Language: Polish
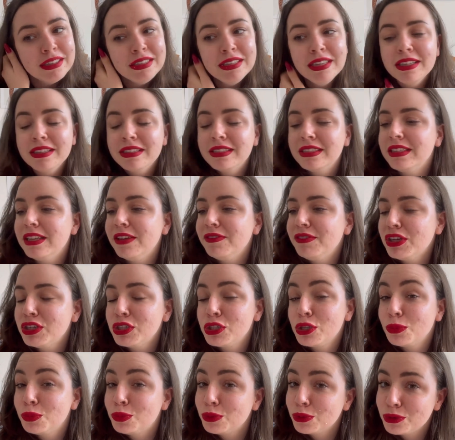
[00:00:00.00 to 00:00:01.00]
nikt nie
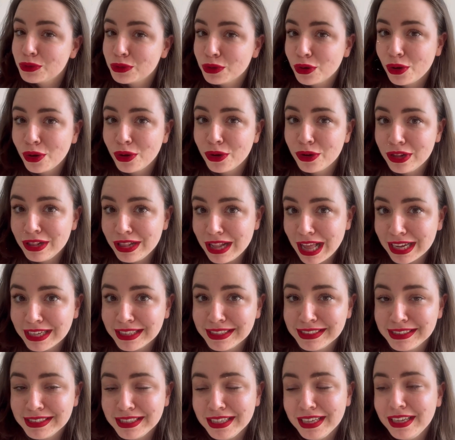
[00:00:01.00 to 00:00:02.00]
wierzy oprócz
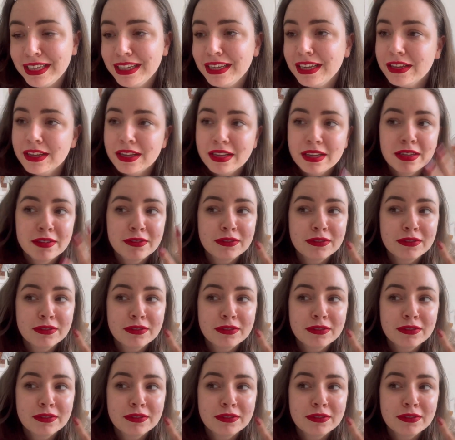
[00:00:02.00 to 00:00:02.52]
Lexi,